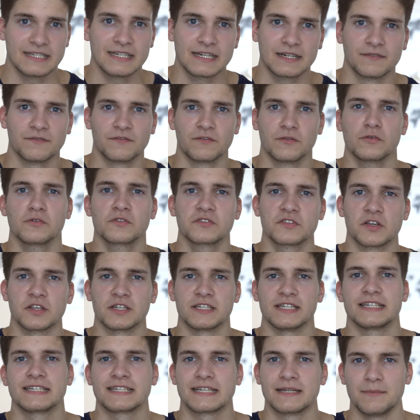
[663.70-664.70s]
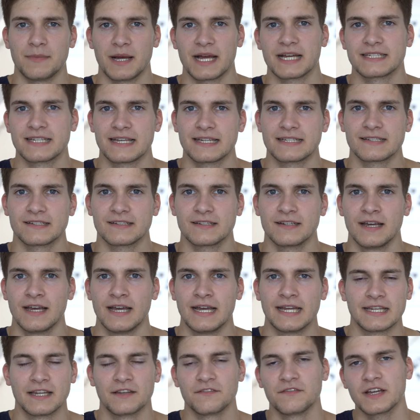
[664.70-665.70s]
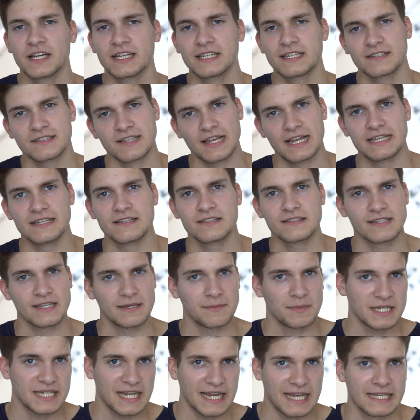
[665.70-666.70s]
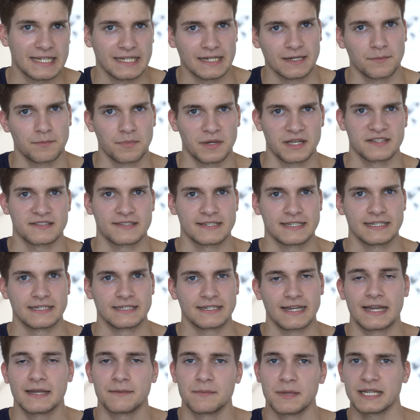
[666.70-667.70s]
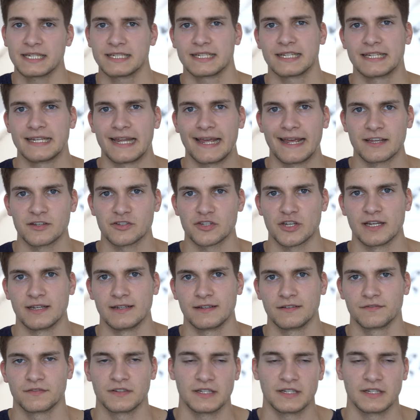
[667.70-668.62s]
ihrem Flugzeug nicht gemacht hätte, dann wäre das alles jemand anderem passiert, einem anderen Hersteller,